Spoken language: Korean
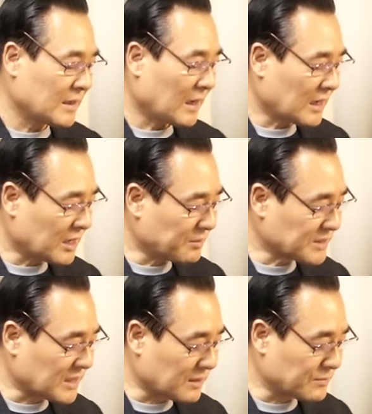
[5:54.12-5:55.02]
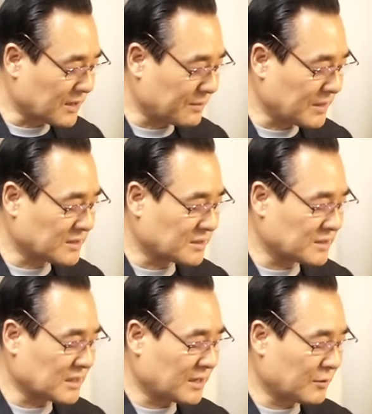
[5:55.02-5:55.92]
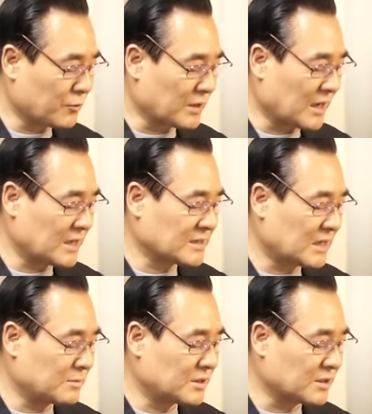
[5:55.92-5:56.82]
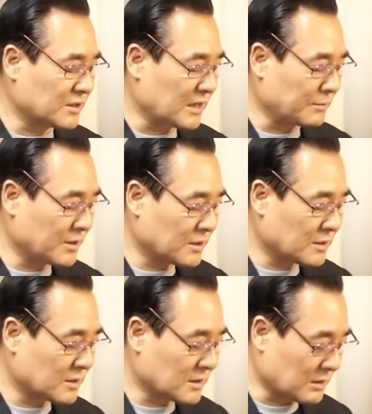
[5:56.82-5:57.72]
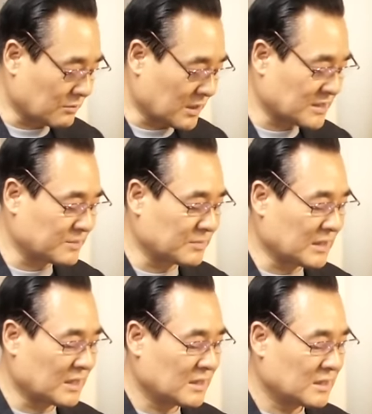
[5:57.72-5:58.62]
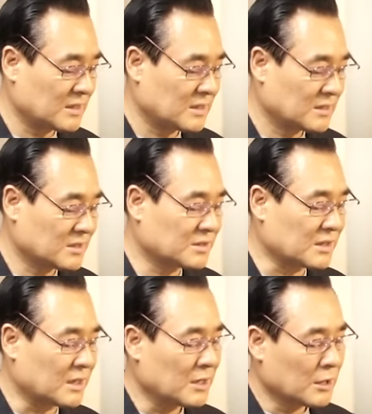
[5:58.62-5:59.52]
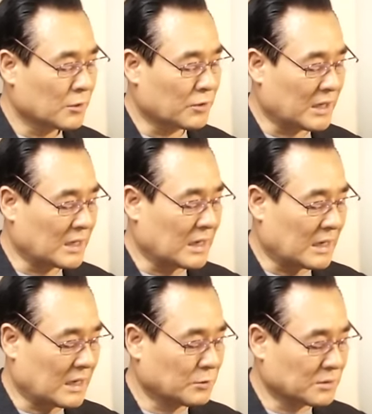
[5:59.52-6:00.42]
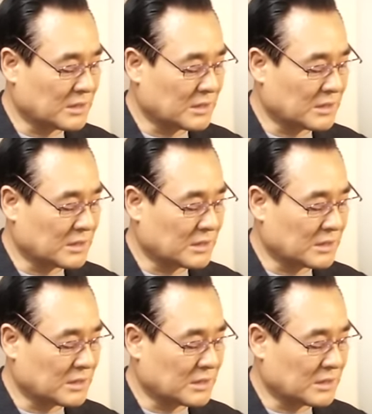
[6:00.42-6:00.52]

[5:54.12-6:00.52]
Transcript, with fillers: 하나님의 사람 예레미야 선지자의 고난의 삶을 정리하면 다음과 같습니다. 첫째, 고향 아나도